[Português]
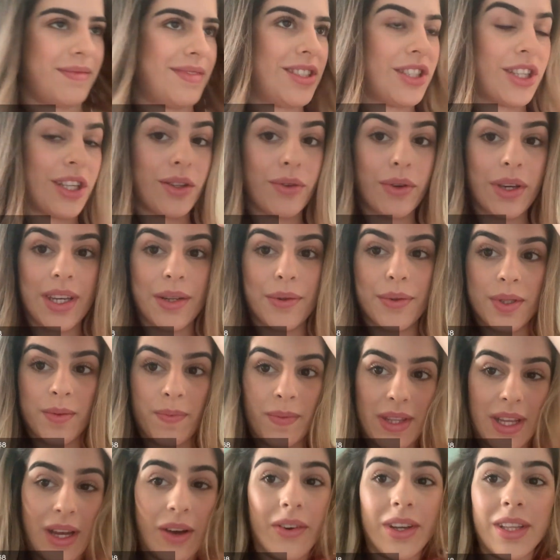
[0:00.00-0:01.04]
já tô aqui no
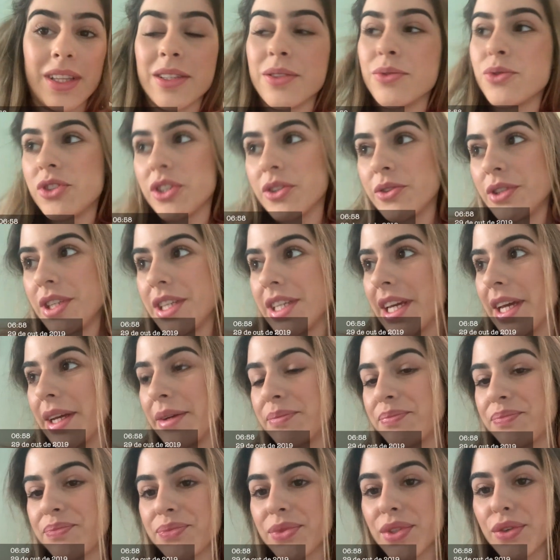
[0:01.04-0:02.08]
hospital e não chegou ninguém.
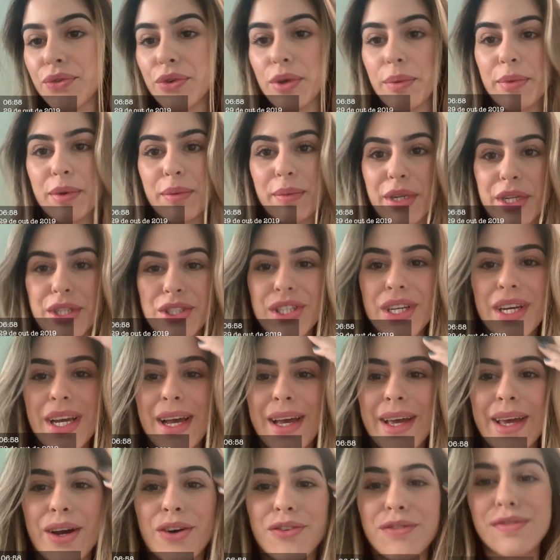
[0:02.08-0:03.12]
Foi primeiro a chegar,
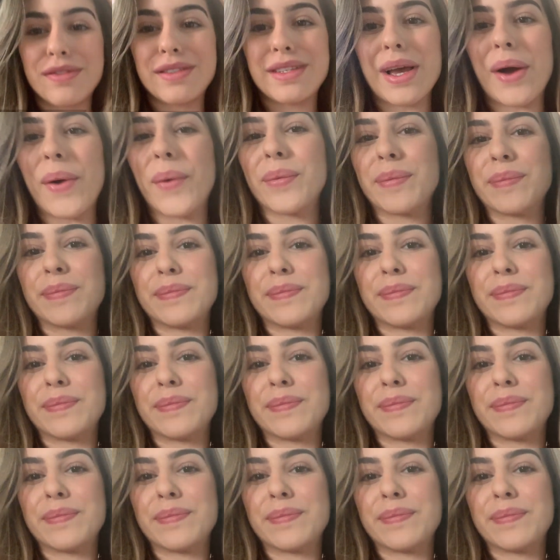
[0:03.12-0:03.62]
real é oficial.